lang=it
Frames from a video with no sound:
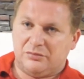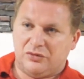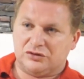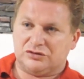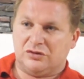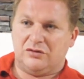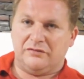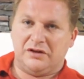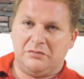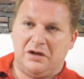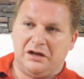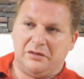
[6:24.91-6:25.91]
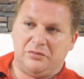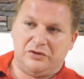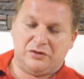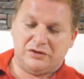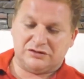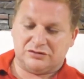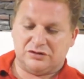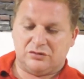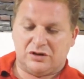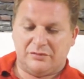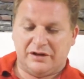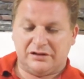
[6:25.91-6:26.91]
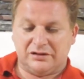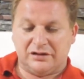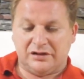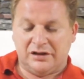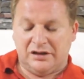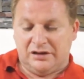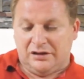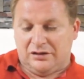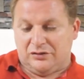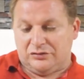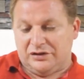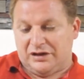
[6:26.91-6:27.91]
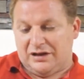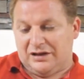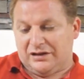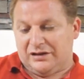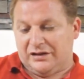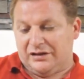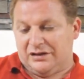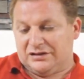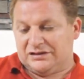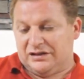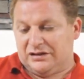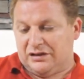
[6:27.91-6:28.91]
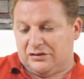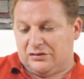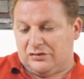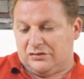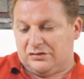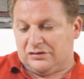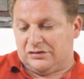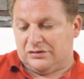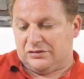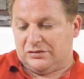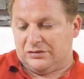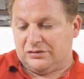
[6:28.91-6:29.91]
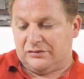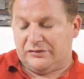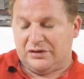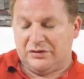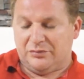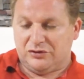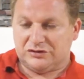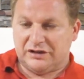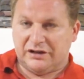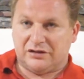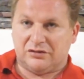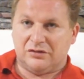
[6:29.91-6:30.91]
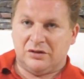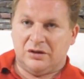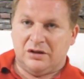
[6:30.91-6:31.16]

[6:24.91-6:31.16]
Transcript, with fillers: posso confermare, poi questo sicuramente lo dirà anche il sindaco eh, Filippo Sero,